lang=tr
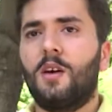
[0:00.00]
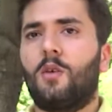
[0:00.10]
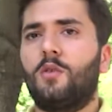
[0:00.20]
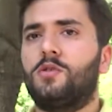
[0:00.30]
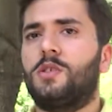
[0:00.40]

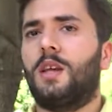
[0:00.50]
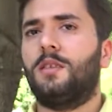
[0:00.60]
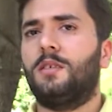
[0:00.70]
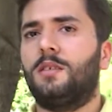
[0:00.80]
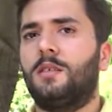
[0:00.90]
O
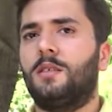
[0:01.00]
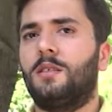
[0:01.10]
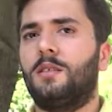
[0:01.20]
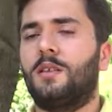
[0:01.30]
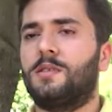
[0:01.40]
yüzden
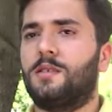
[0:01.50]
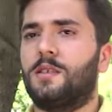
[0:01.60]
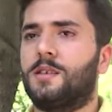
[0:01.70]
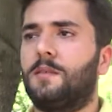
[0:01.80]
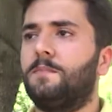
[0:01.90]
nasıl
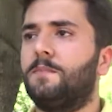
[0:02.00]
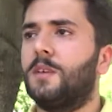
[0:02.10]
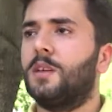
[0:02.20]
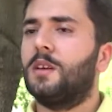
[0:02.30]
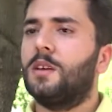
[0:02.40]
desem
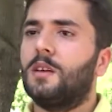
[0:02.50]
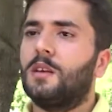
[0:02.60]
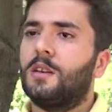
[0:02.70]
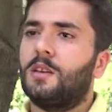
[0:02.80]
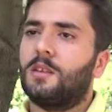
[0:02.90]

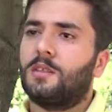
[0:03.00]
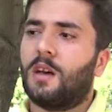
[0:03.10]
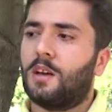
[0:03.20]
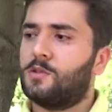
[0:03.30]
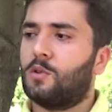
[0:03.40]

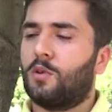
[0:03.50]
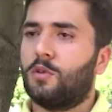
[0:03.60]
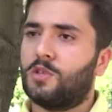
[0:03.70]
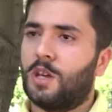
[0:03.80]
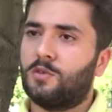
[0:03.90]
daha zor
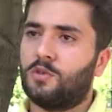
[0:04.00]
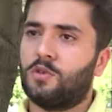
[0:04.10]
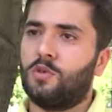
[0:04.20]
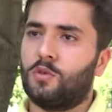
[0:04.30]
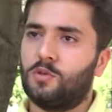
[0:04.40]
olacağını
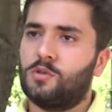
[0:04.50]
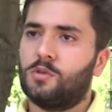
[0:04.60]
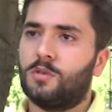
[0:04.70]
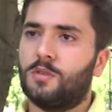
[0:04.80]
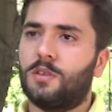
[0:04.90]
düşünüyoruz.
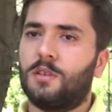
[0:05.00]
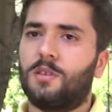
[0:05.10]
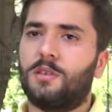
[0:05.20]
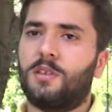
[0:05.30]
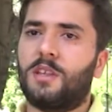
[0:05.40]

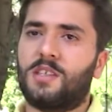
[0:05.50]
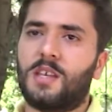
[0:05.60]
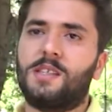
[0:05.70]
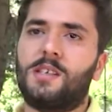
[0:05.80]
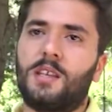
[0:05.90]

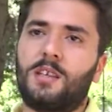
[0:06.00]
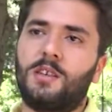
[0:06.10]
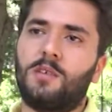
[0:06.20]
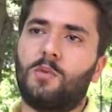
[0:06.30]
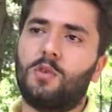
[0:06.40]
Geçen
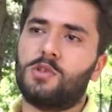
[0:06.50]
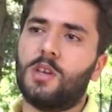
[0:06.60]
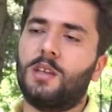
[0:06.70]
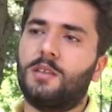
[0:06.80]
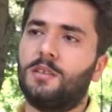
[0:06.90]
seneki gibi
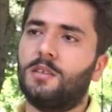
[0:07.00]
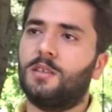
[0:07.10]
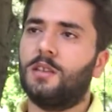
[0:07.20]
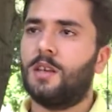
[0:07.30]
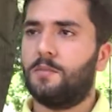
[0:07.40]
olsaydı
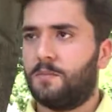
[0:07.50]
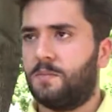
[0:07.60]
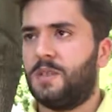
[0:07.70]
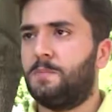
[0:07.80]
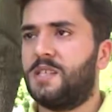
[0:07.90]

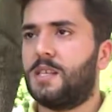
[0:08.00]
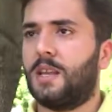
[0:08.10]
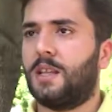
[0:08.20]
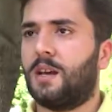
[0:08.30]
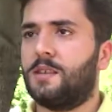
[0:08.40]
bir, bir
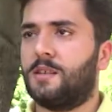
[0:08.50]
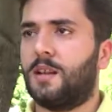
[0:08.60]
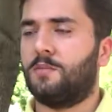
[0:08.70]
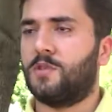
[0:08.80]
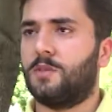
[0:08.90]
sene daha
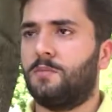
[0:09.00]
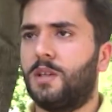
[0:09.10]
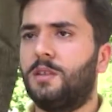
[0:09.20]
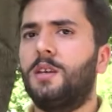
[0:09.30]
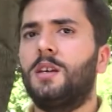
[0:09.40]
hazırlanmıştım ben.